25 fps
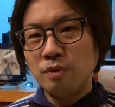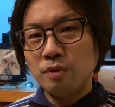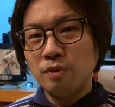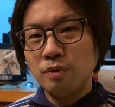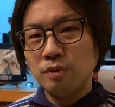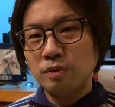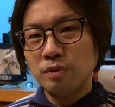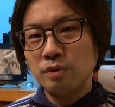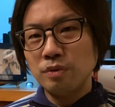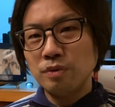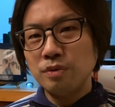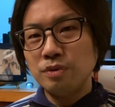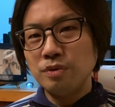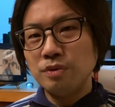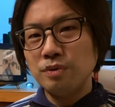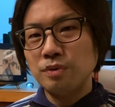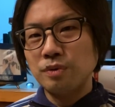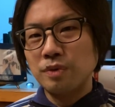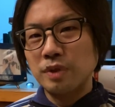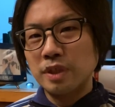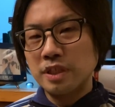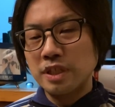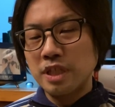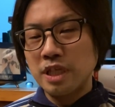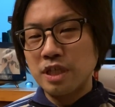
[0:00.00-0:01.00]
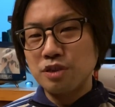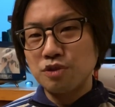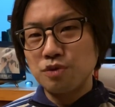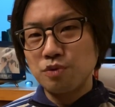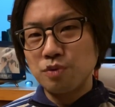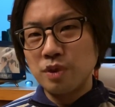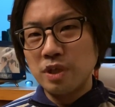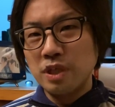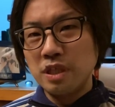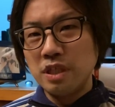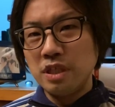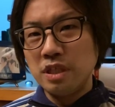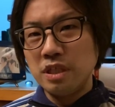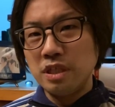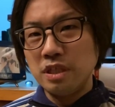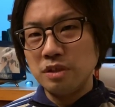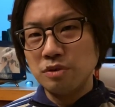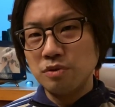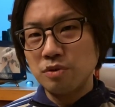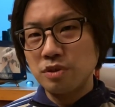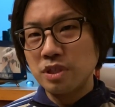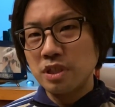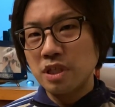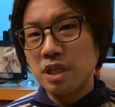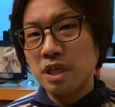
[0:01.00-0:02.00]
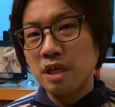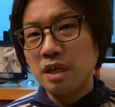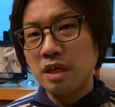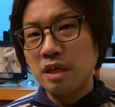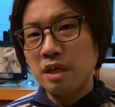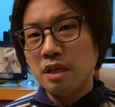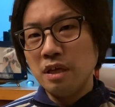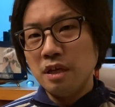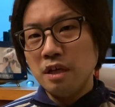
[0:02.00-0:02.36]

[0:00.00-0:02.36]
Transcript: 応というのが最初はいいそして